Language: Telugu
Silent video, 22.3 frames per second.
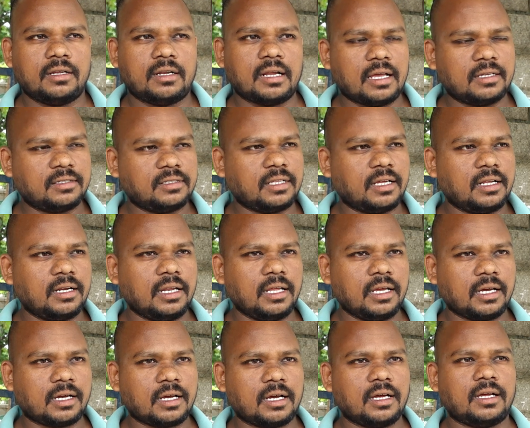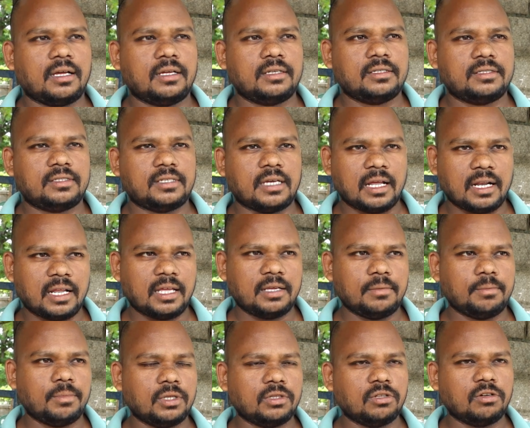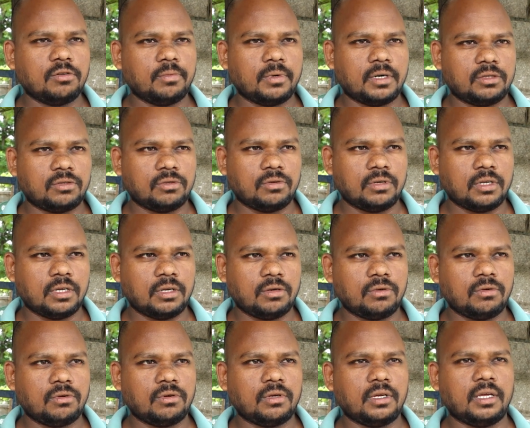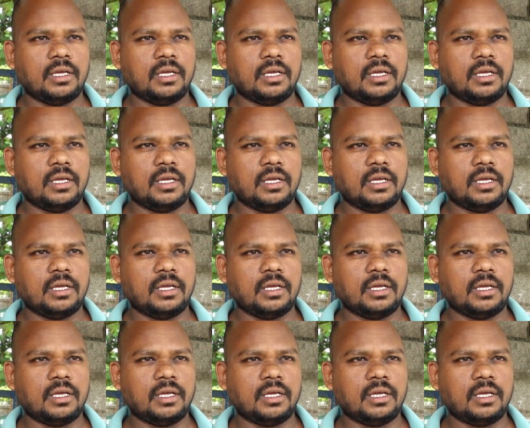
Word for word: రాజధాని లేక చాలా ఇబ్బందులు పడుతున్నారు